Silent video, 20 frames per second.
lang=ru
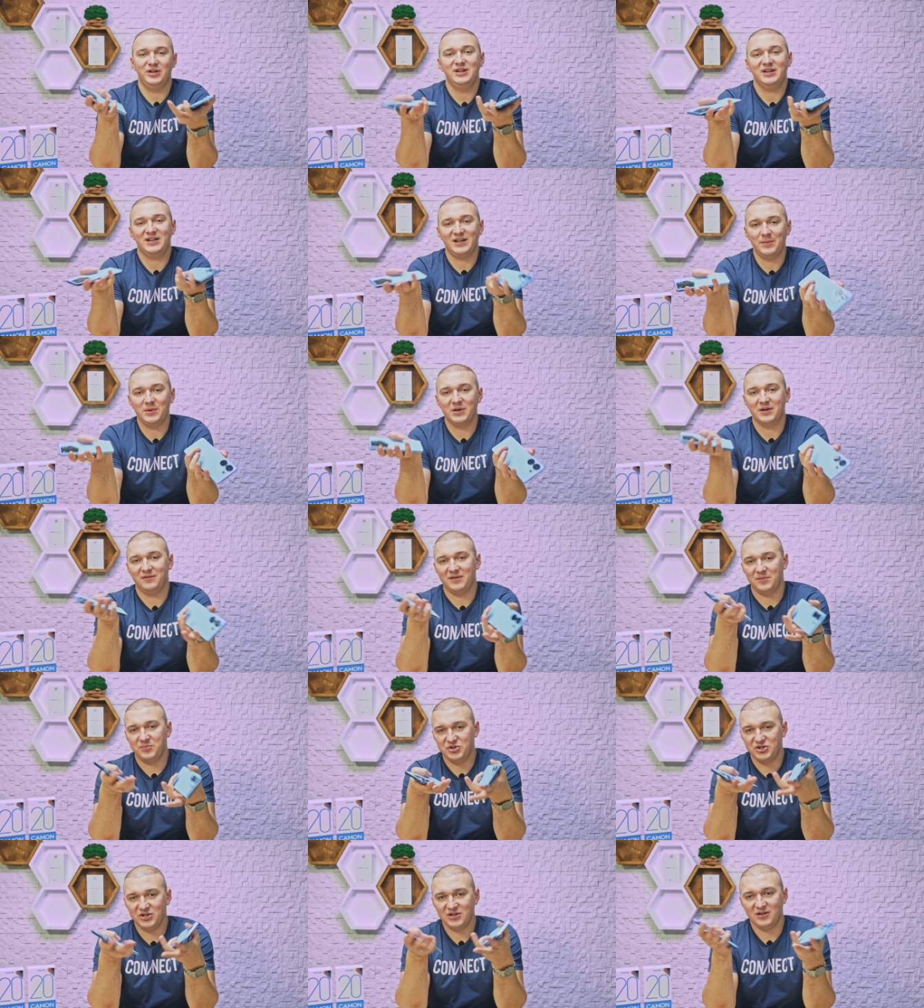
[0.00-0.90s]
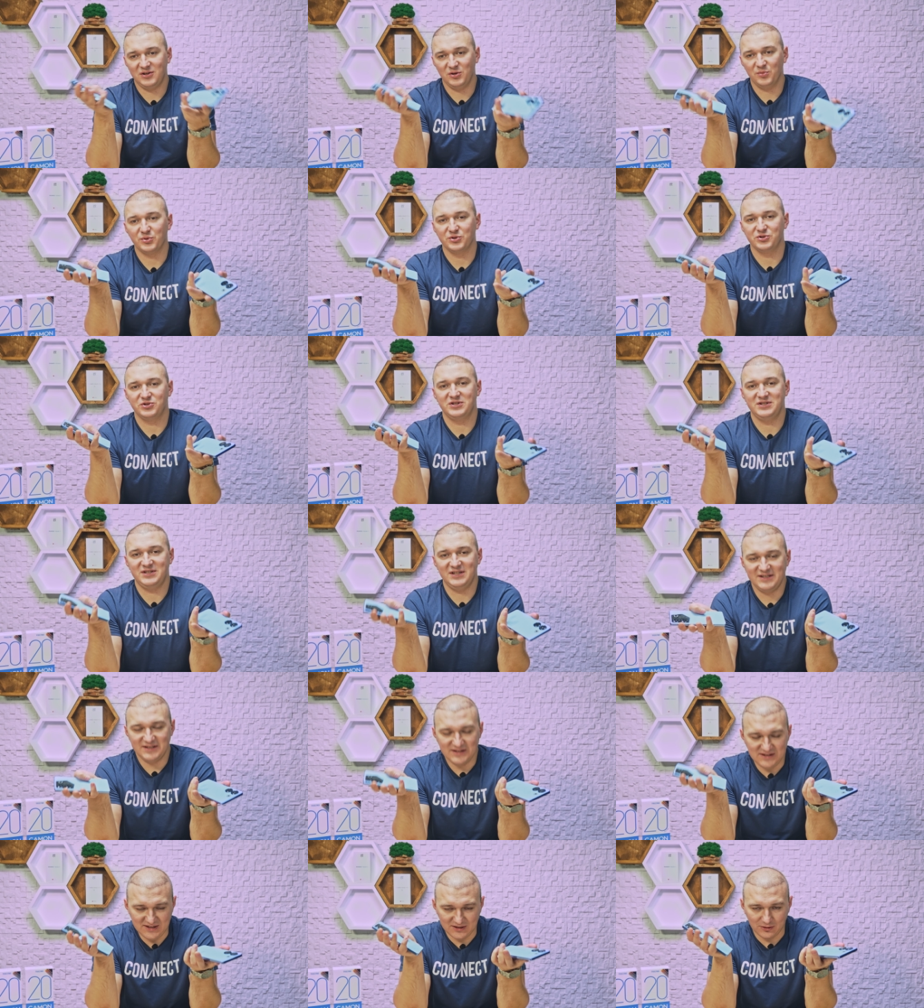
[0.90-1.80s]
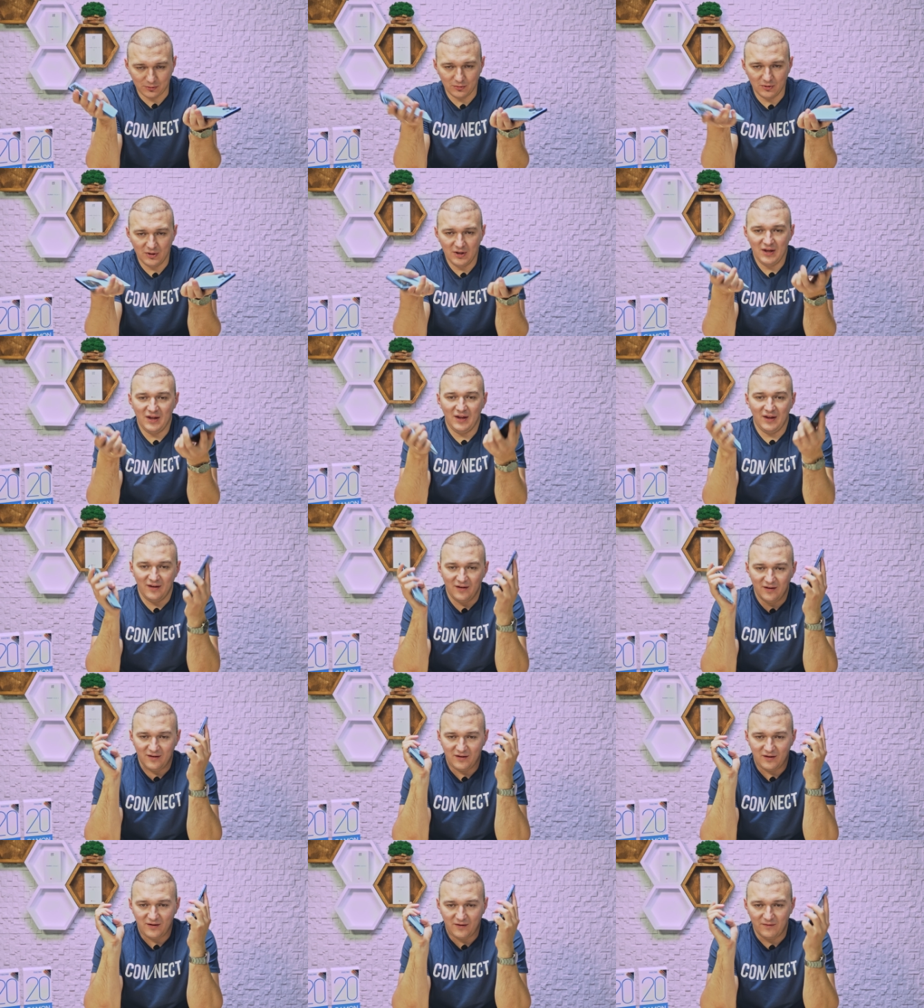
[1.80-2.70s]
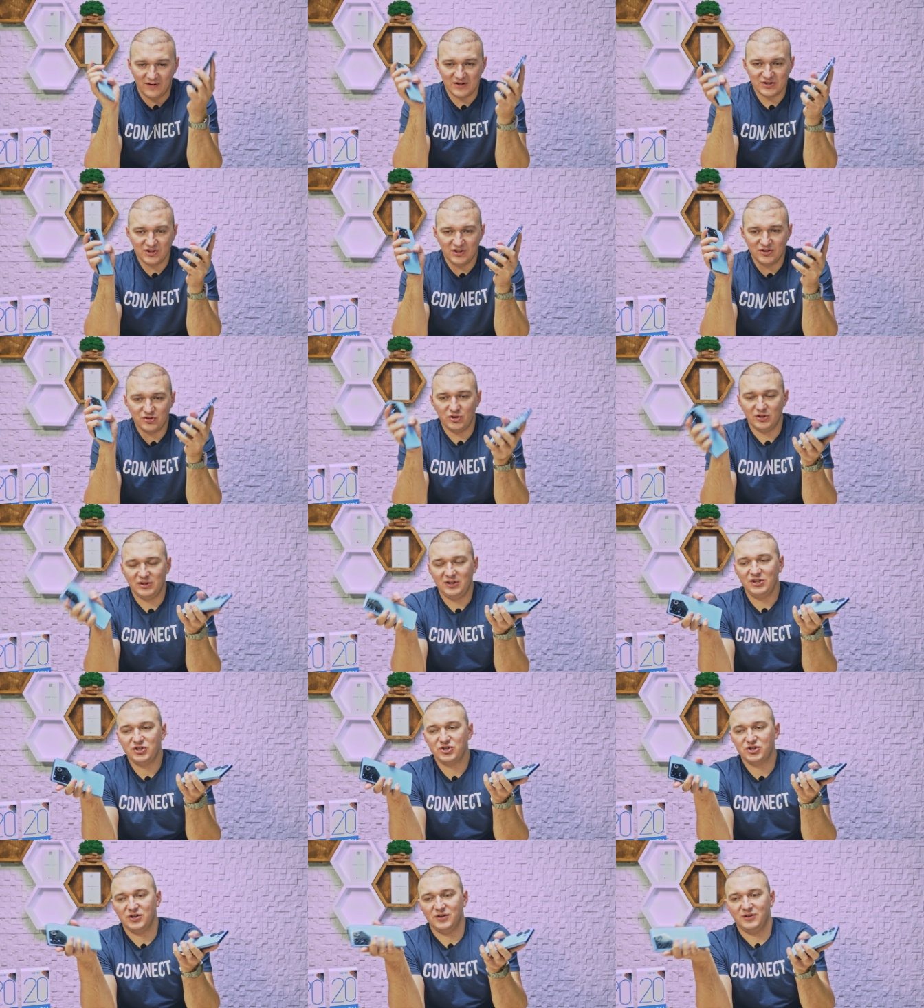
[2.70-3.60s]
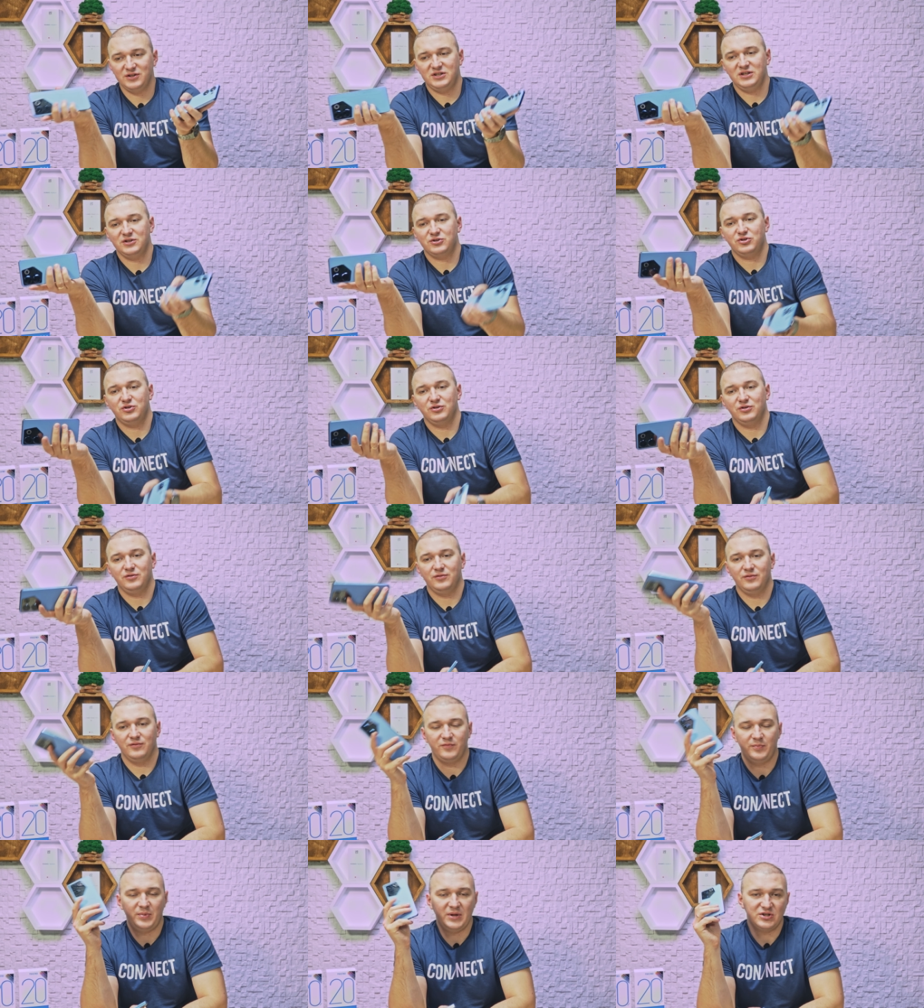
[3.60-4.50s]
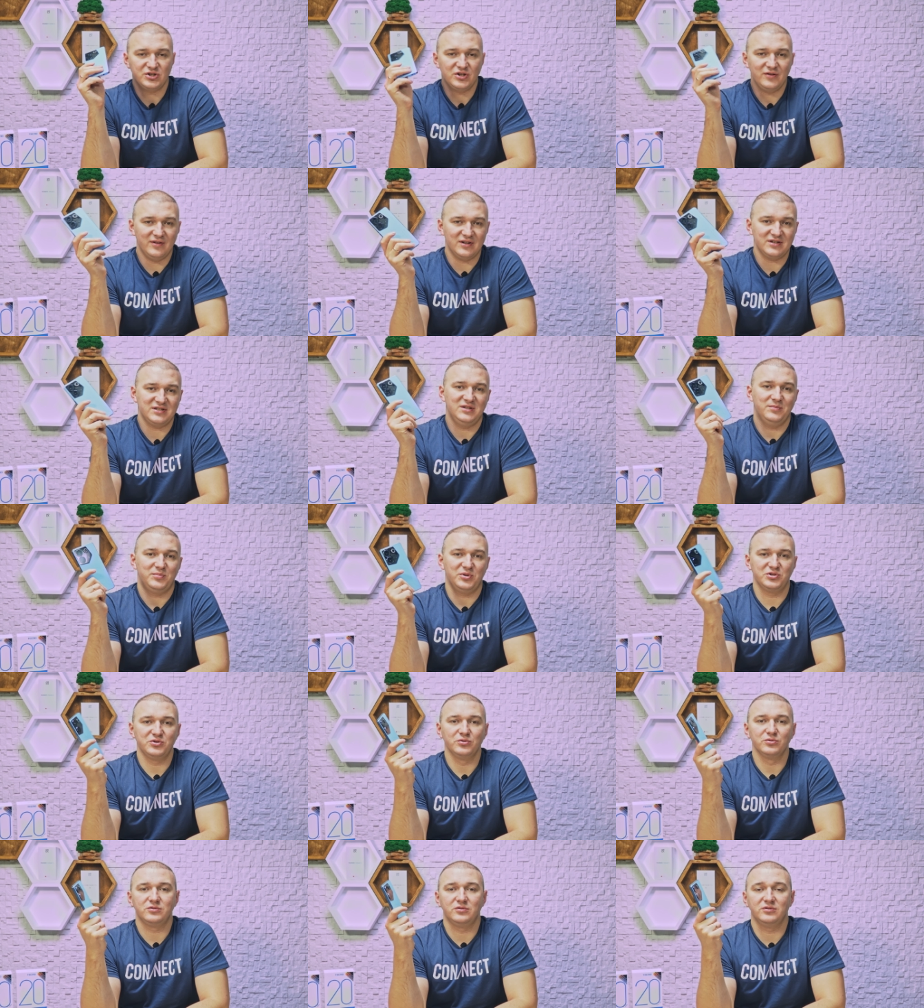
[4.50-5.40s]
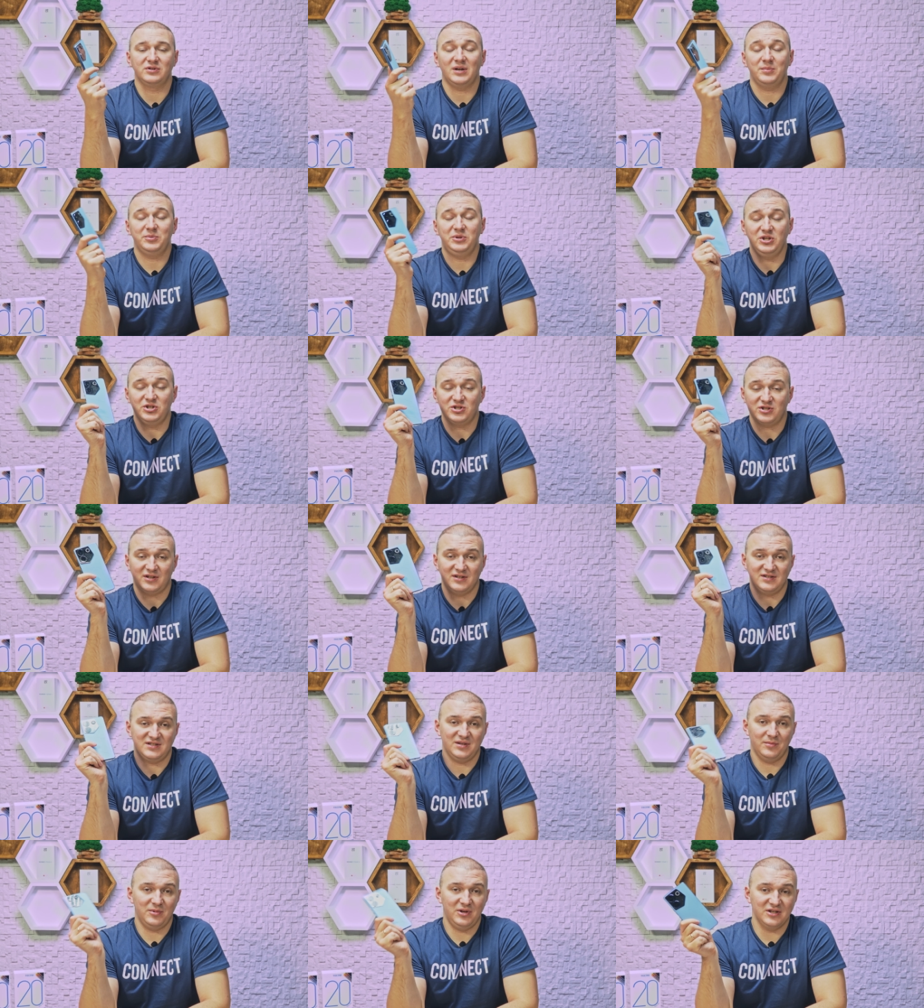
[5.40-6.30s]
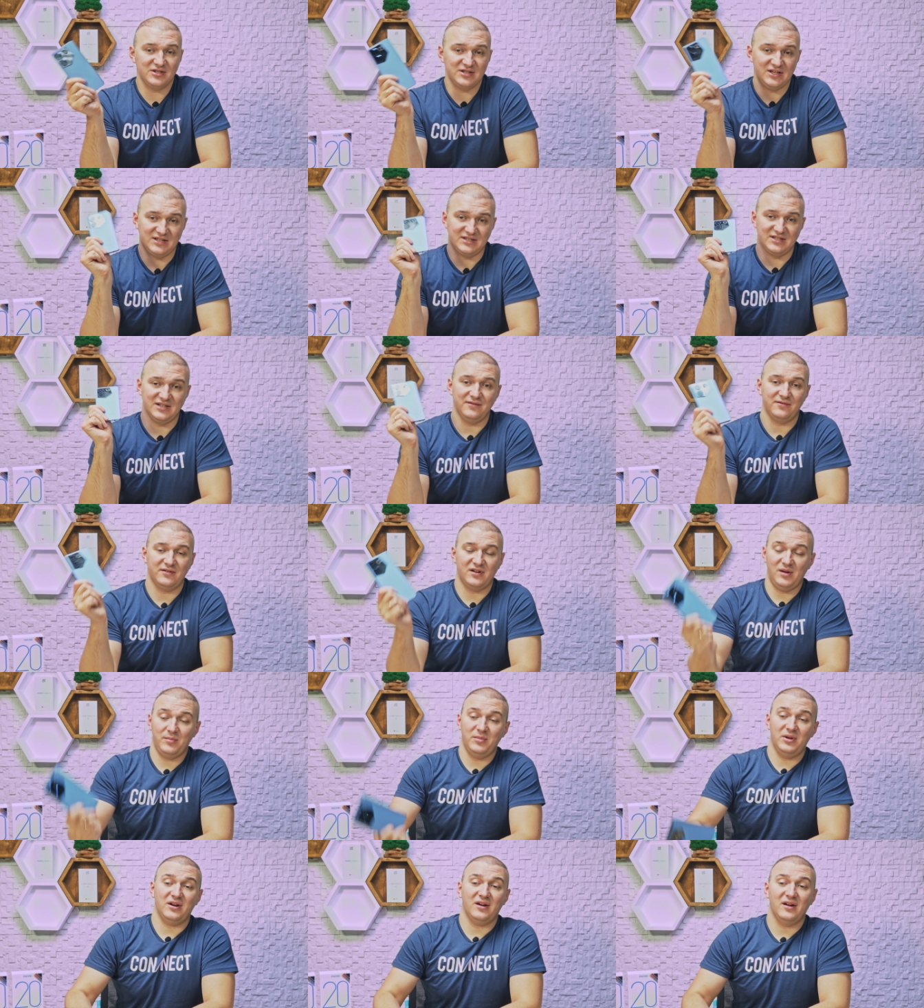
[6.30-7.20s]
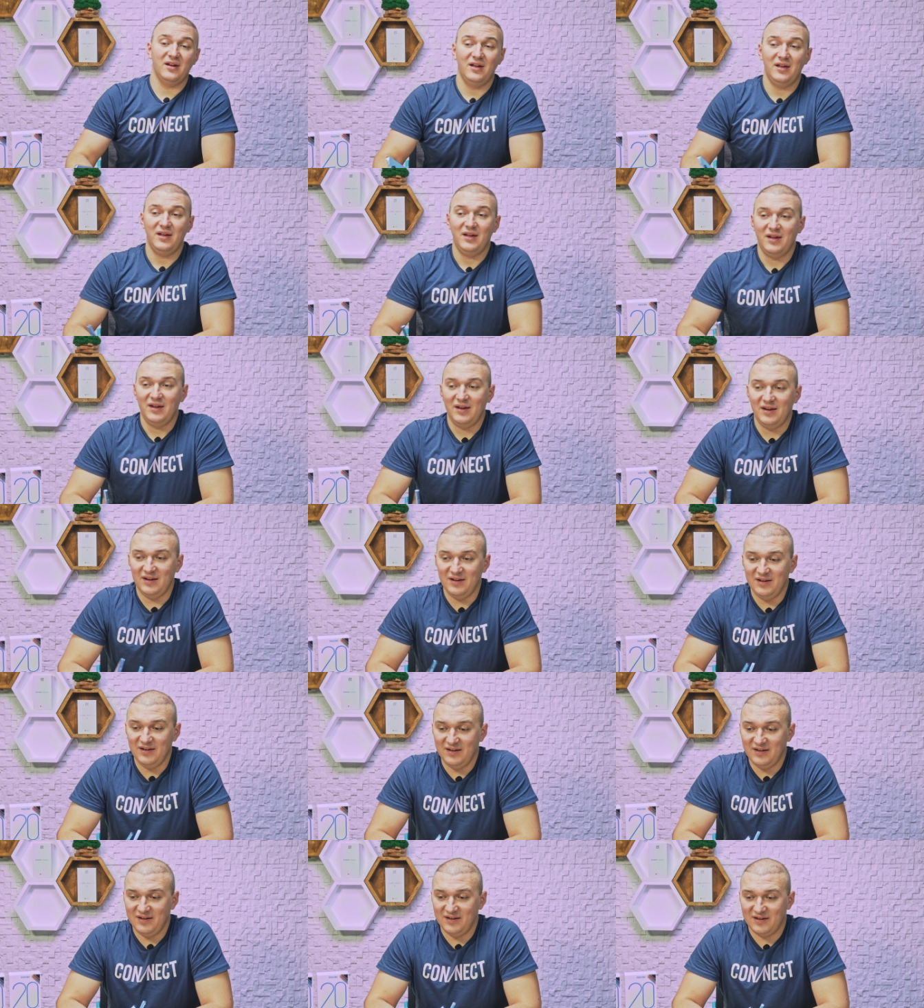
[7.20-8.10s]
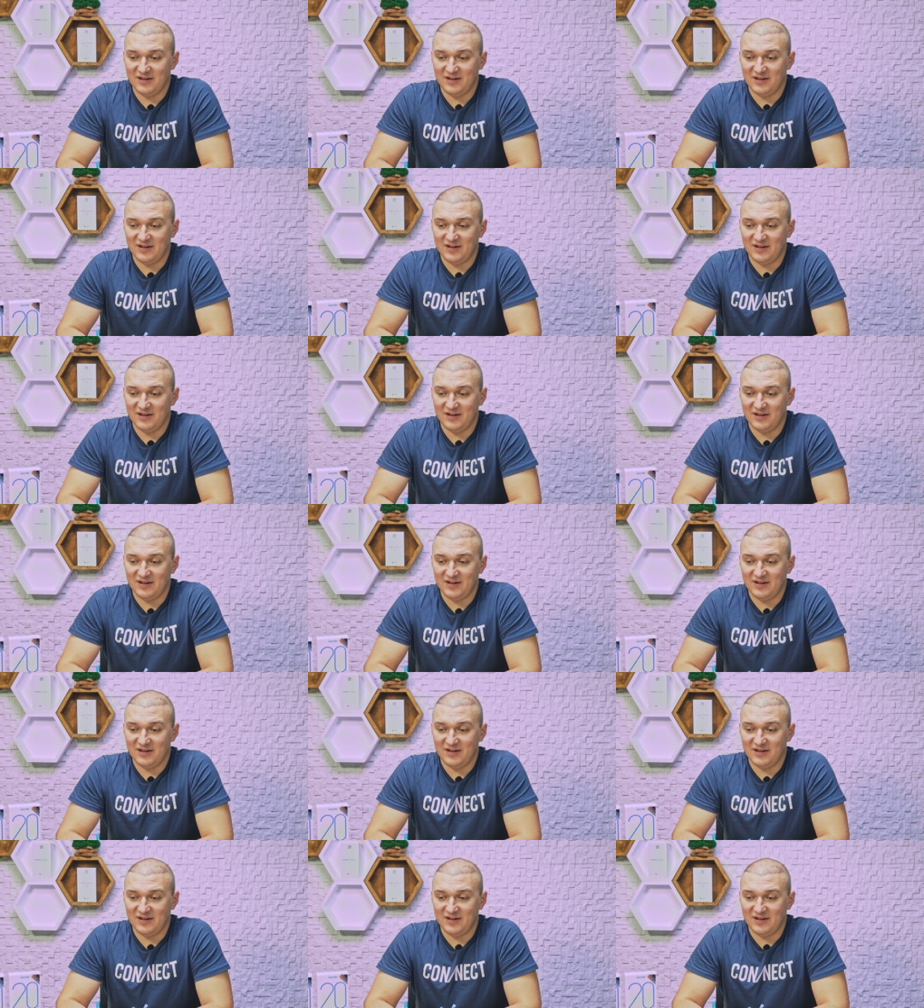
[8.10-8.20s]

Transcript: не камера вообще, ее просто здесь нету. А, важное еще отличие те, что в 5G версии присутствует оптическая стабилизация в камере. И